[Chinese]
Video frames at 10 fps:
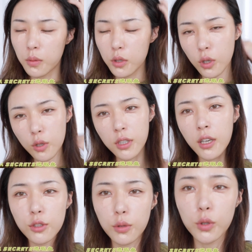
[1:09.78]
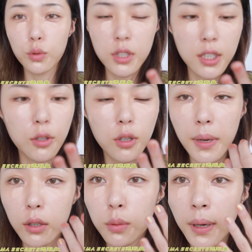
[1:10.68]
不是妆容里很久没有涂指甲油了
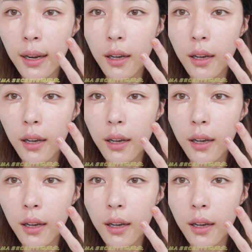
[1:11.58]
嘛，涂不来